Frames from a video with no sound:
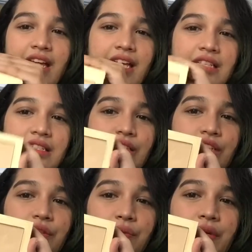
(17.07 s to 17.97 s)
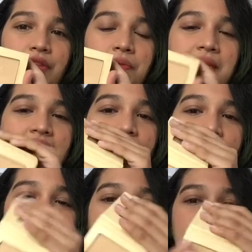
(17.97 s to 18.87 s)
Hazelnut with me.
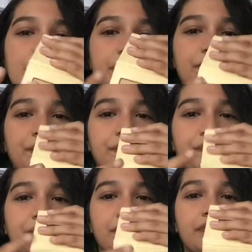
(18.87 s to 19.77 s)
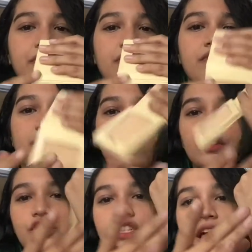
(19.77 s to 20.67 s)
And,
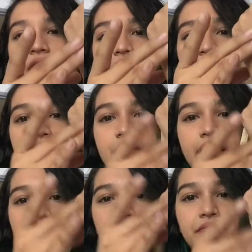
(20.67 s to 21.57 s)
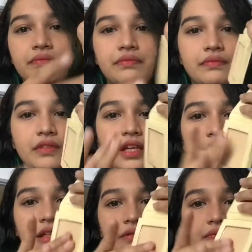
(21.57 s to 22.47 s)
to siya. Ay,
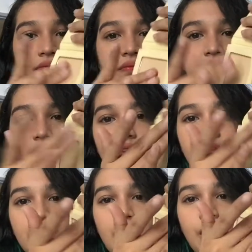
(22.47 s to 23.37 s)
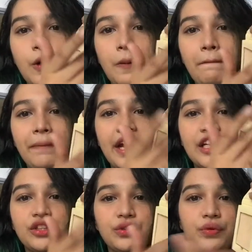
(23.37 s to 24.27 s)
yan
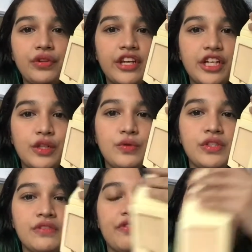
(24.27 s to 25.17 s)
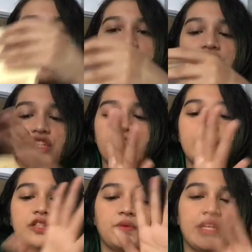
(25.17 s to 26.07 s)
compared to their loose foundation,
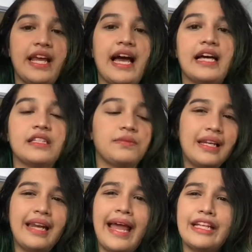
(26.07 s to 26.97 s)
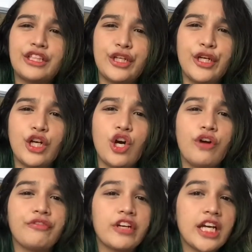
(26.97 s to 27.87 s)
this one has lighter
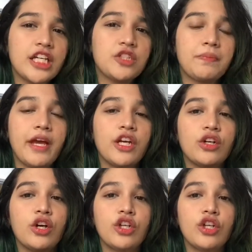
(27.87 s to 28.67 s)
coverage, pero